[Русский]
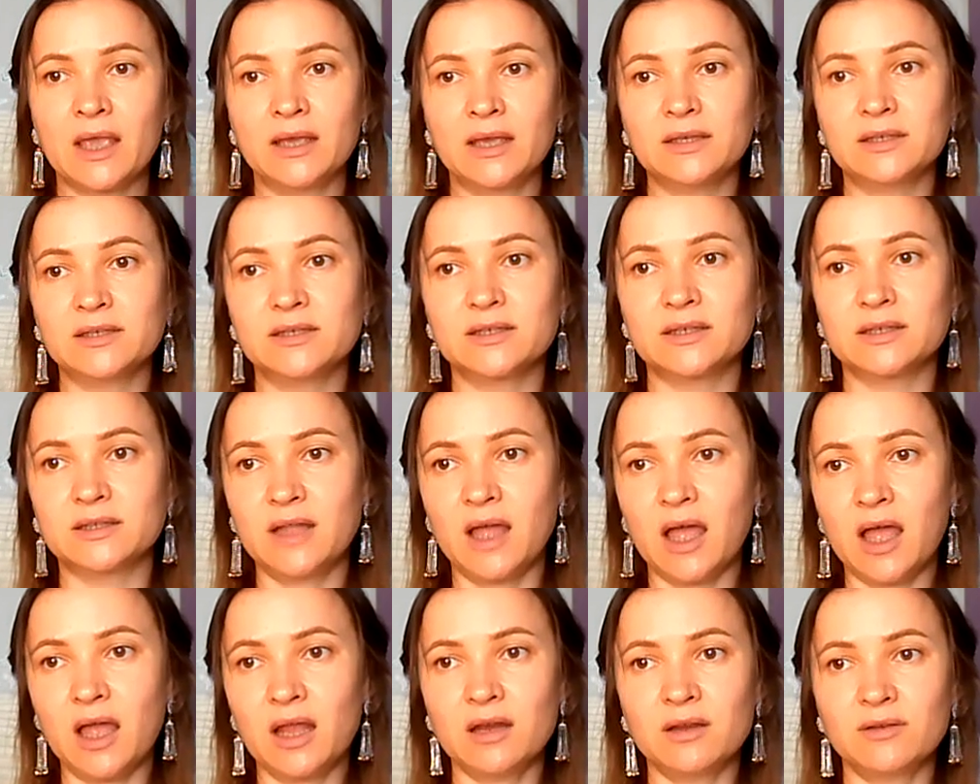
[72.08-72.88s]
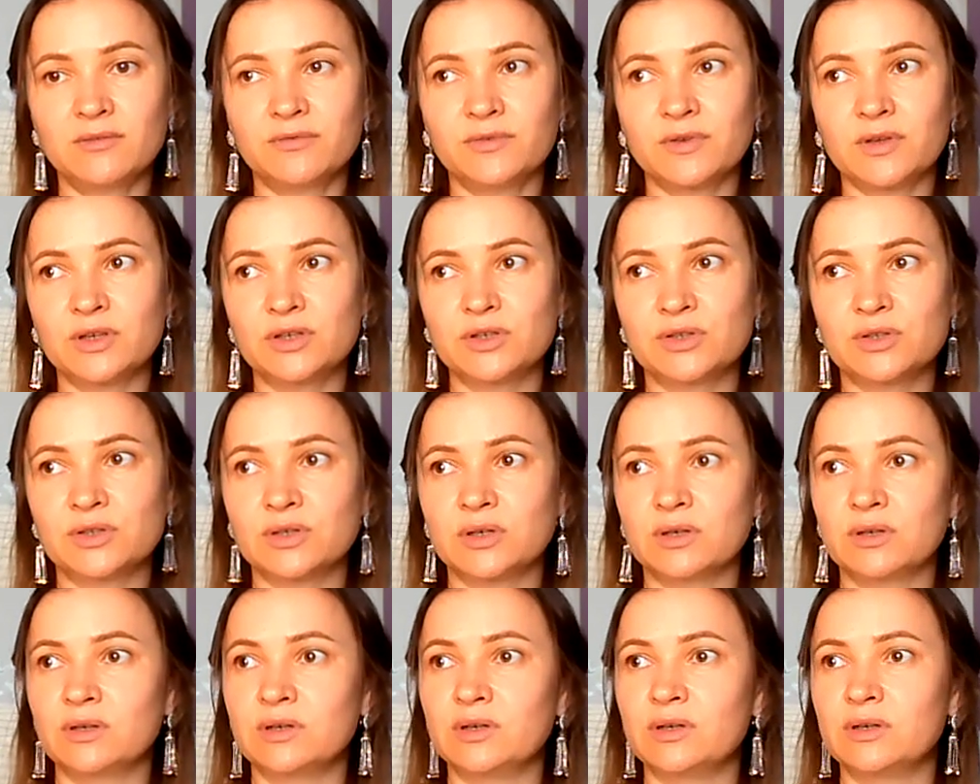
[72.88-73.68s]
из сценариев, из
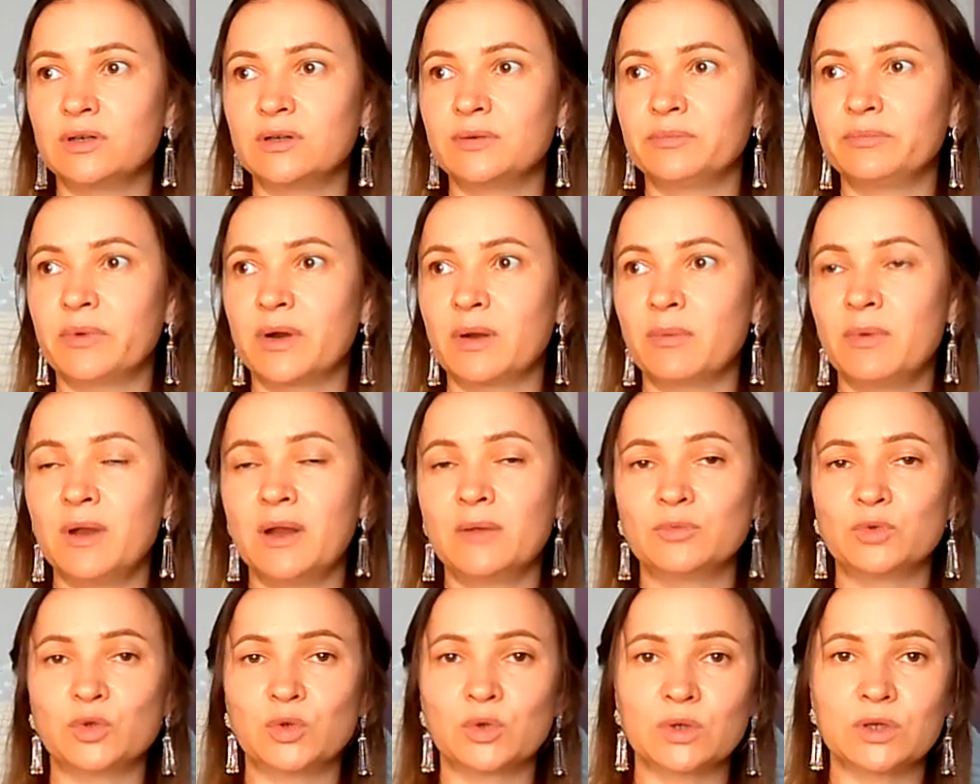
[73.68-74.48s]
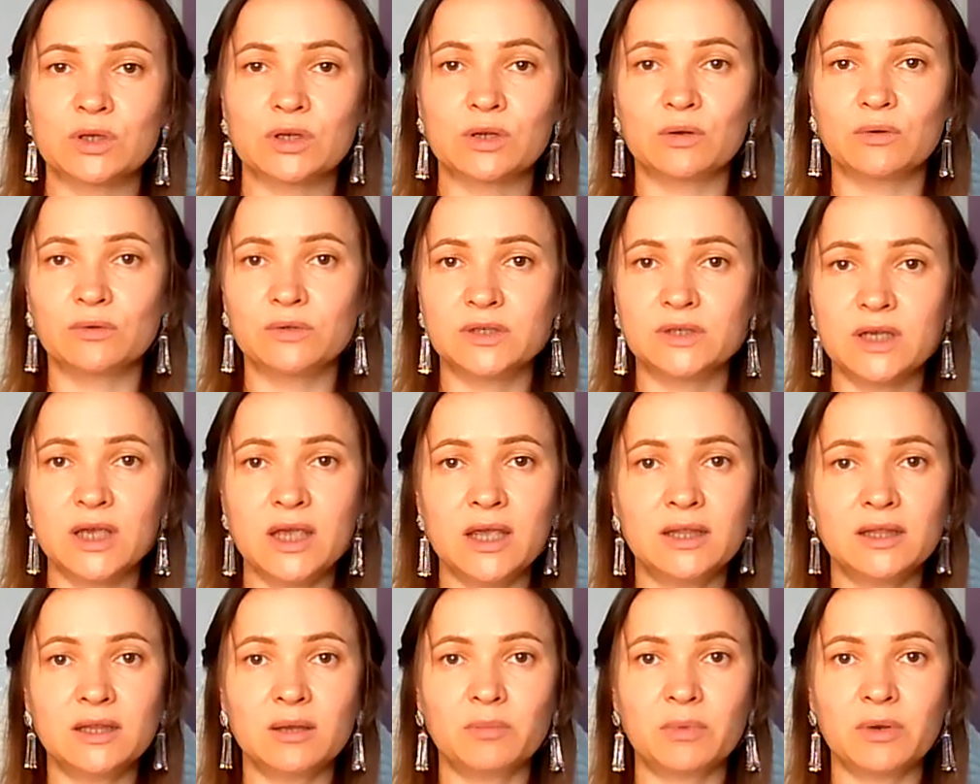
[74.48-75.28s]
э, проблем других
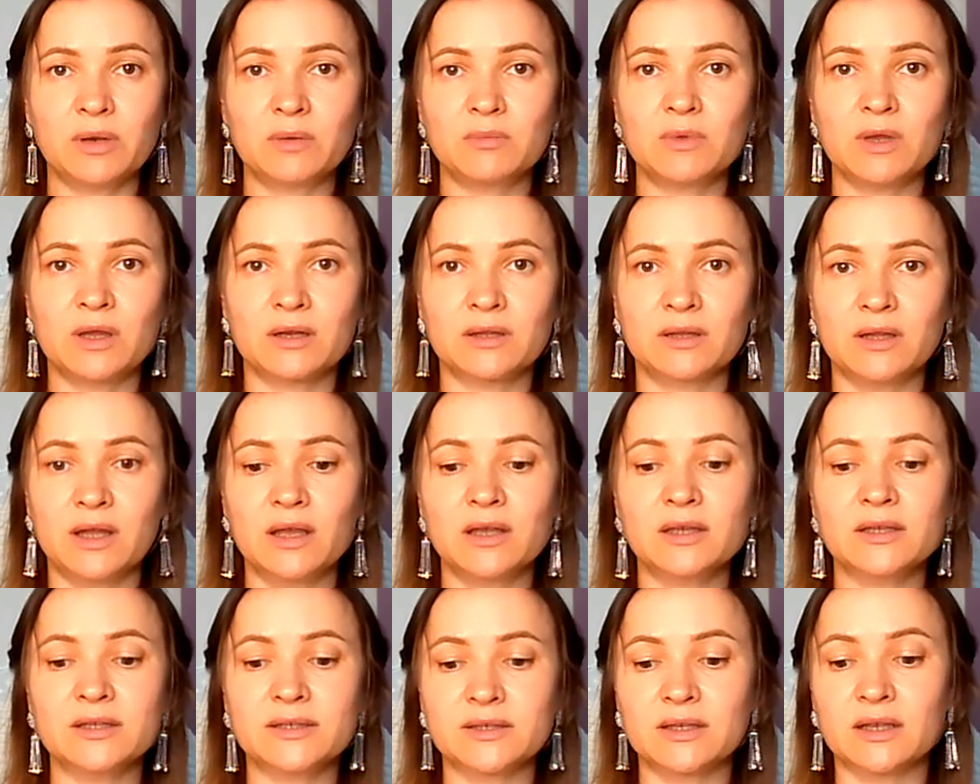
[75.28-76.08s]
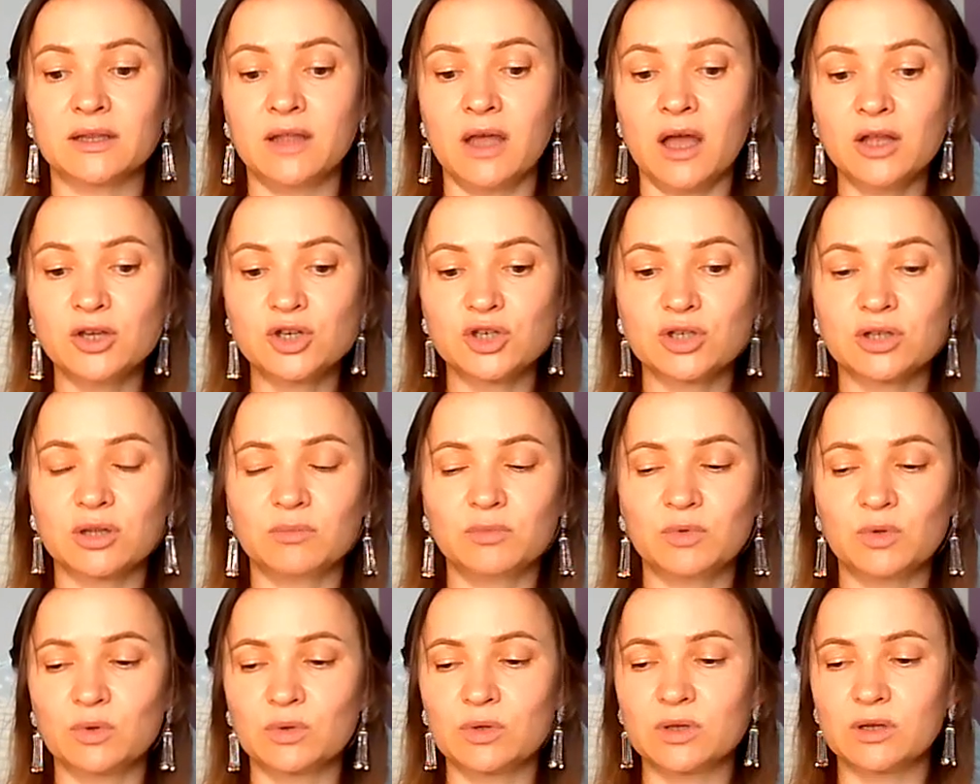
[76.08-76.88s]
людей, например, да, из задач там,
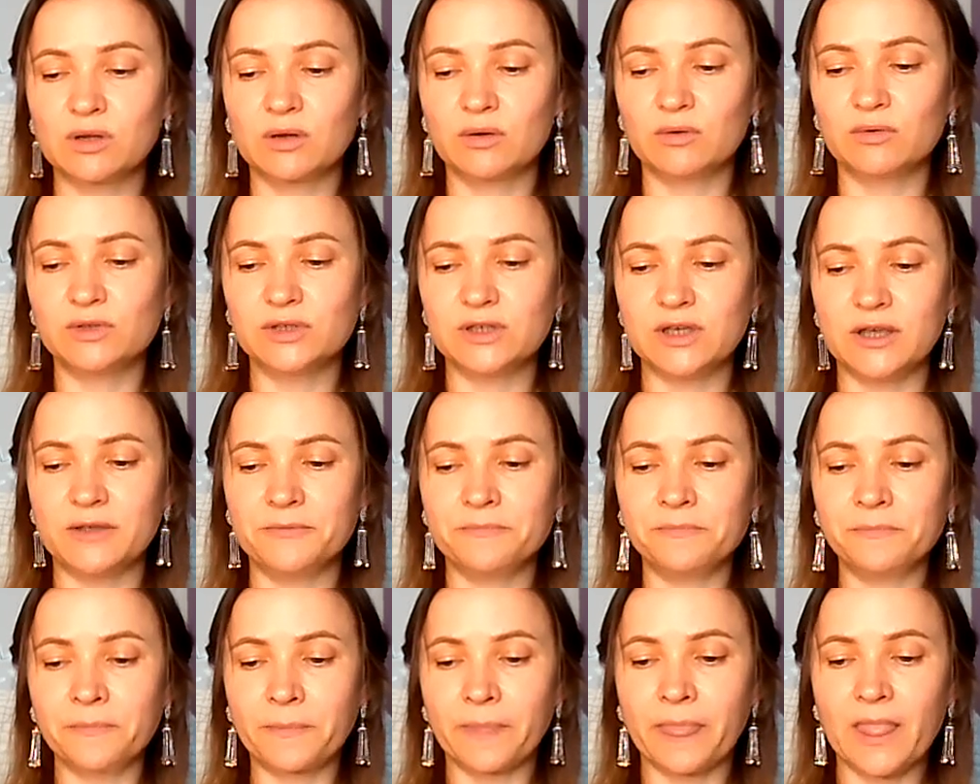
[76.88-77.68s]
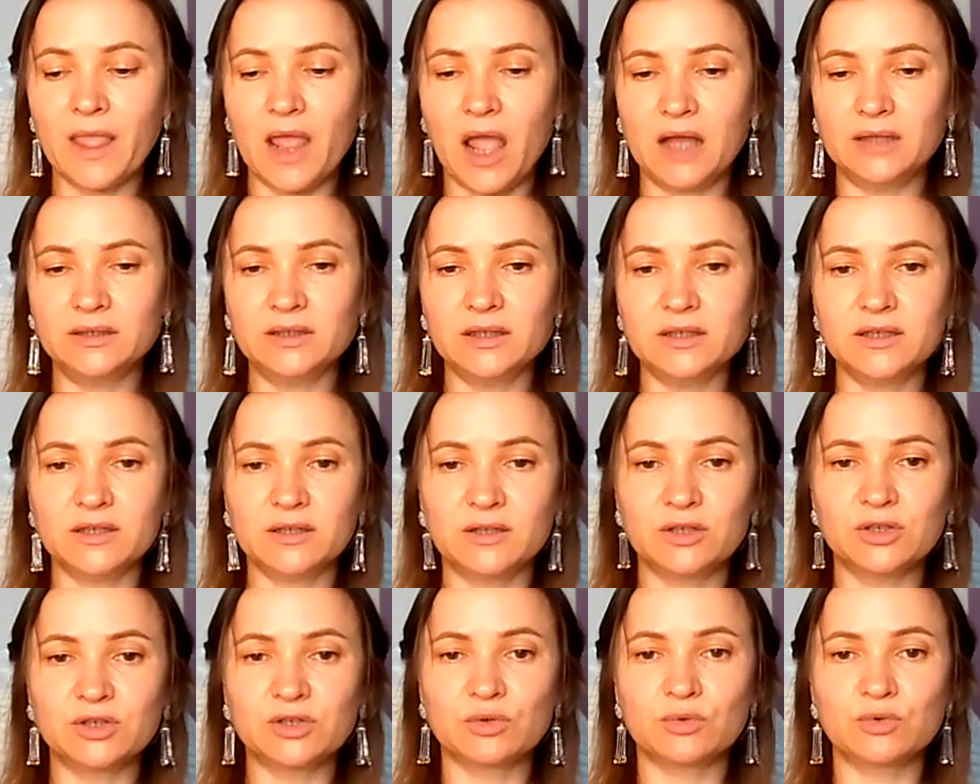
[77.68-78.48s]
других людей. Она
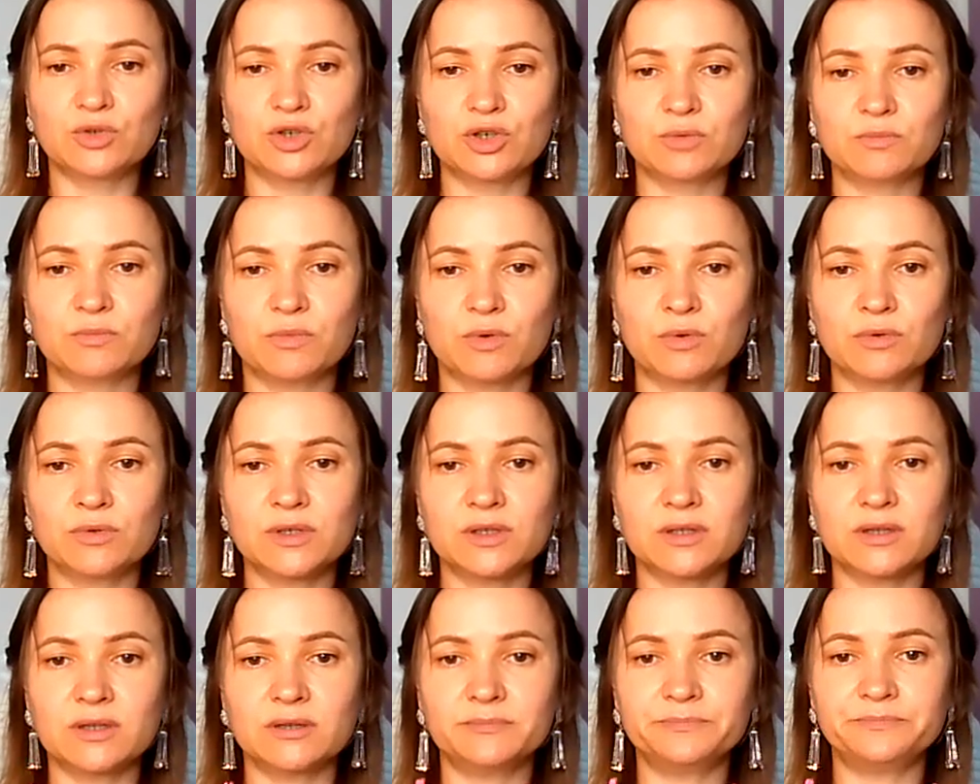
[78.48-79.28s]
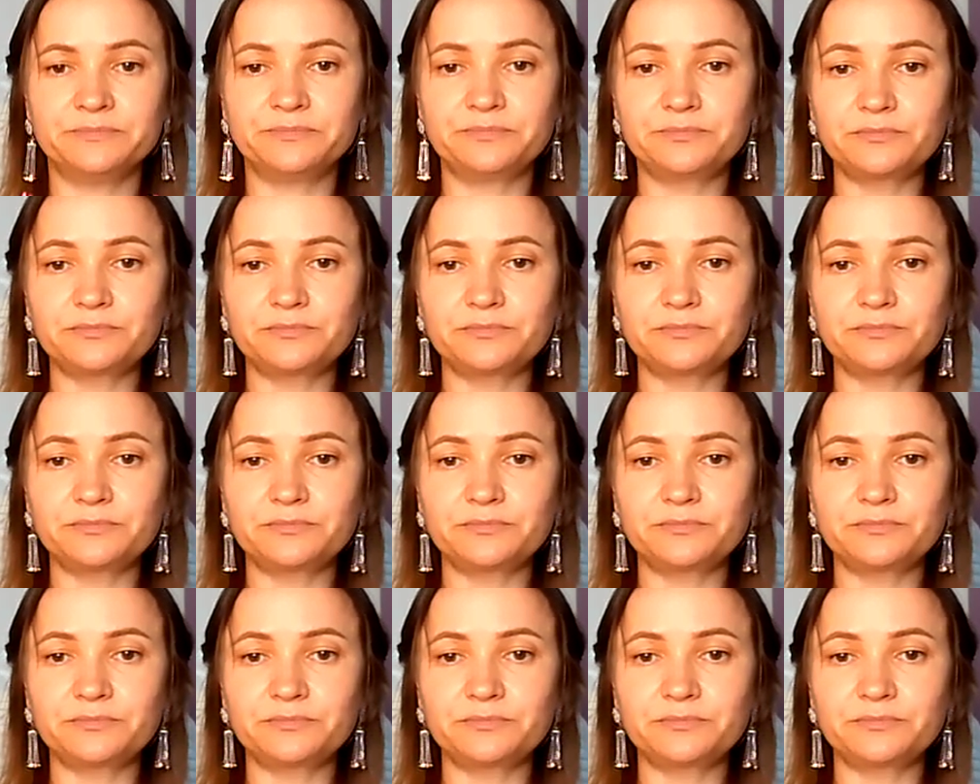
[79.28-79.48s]
делается очень просто.